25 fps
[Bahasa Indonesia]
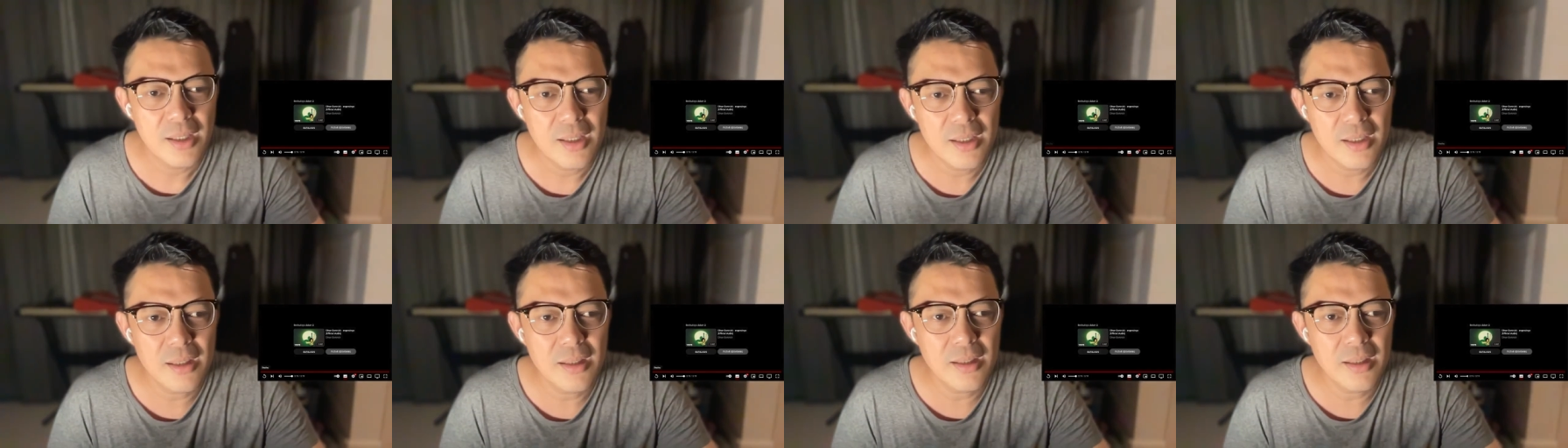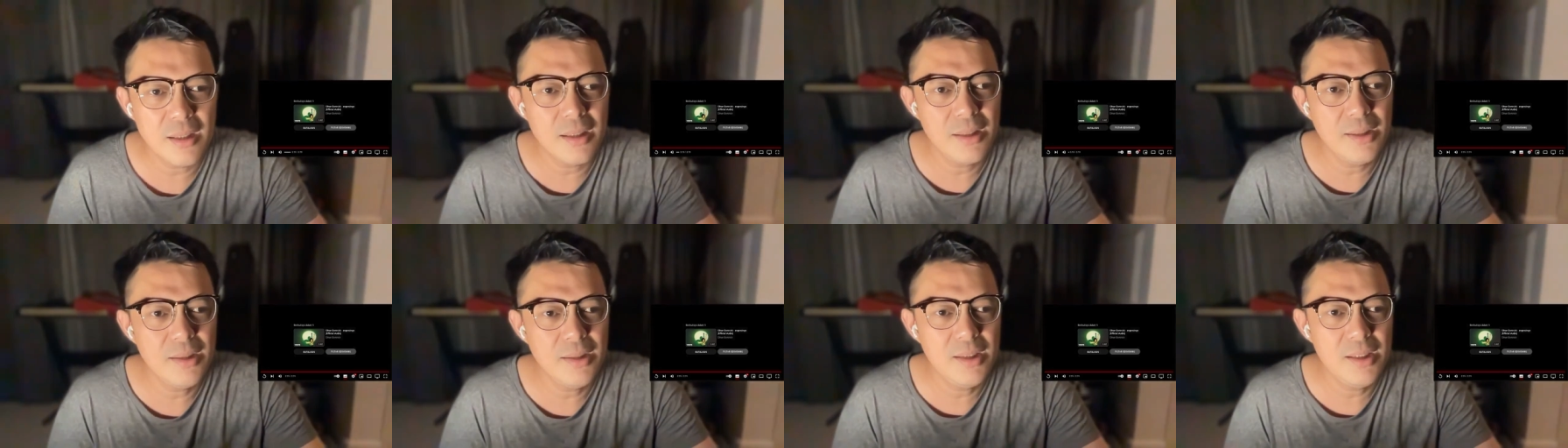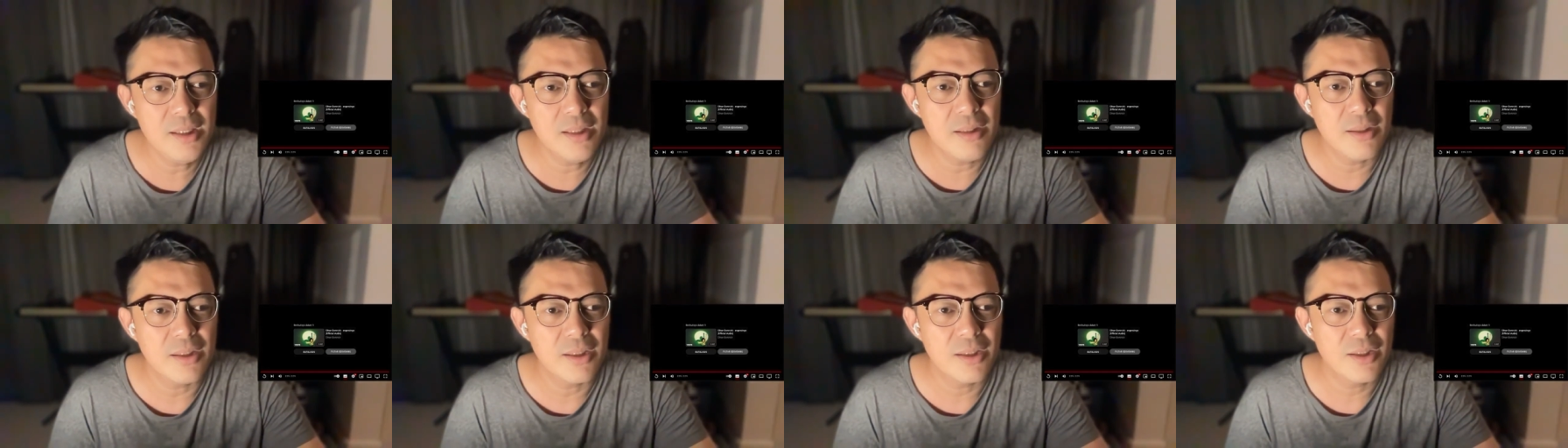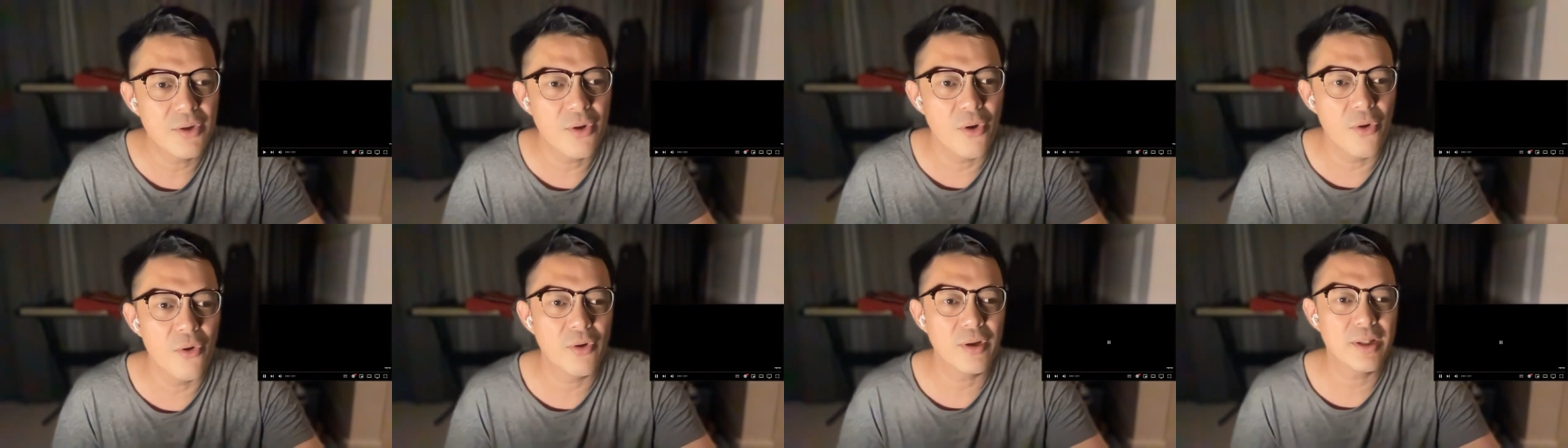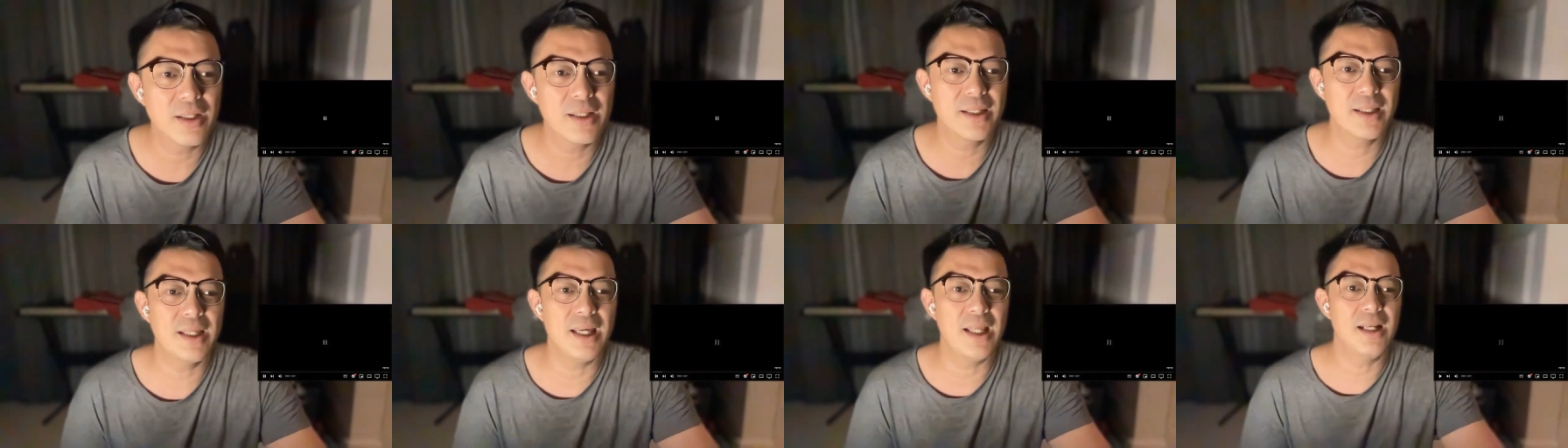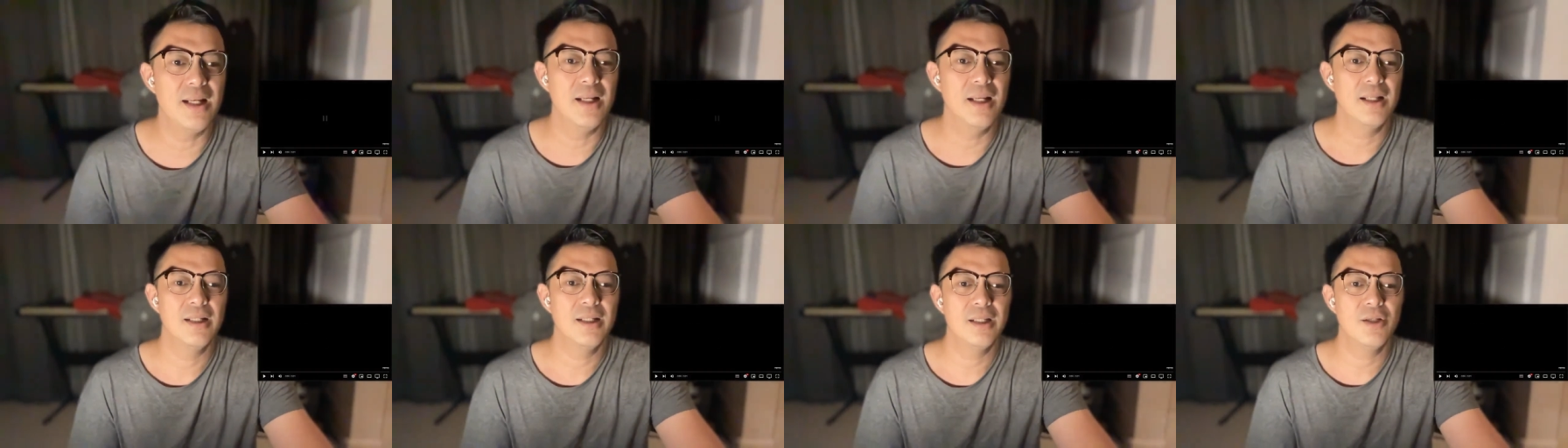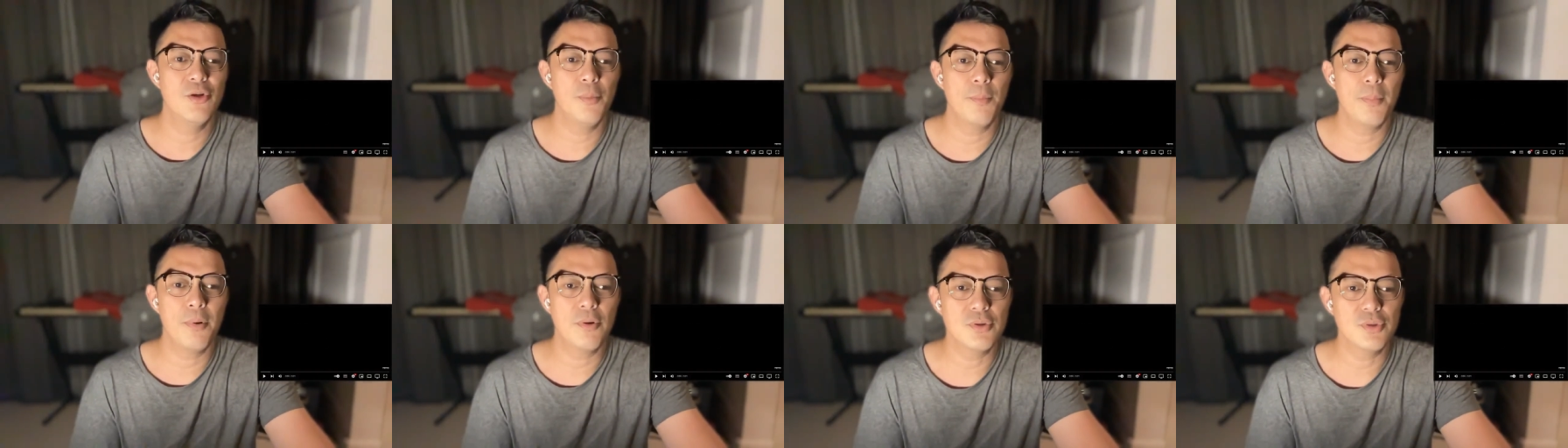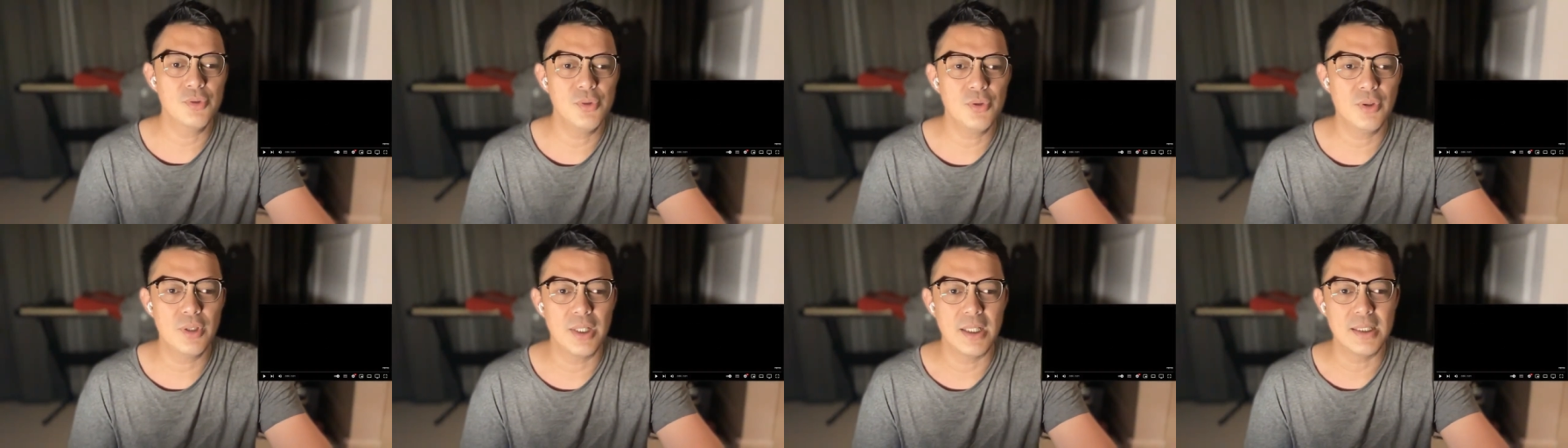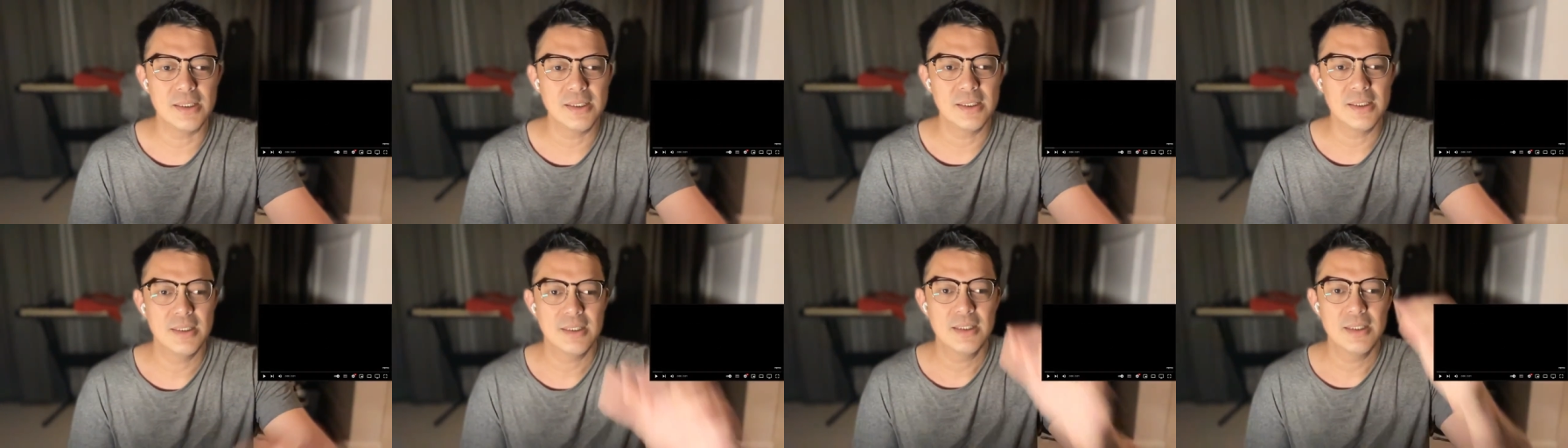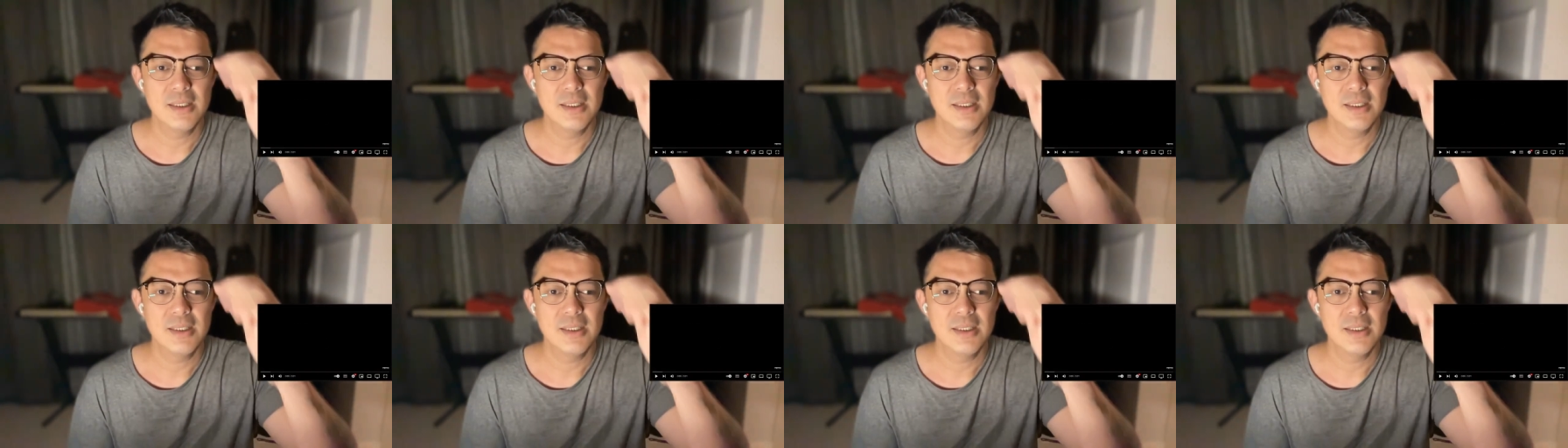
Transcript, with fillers: ada gokil ini gue pause dulu guys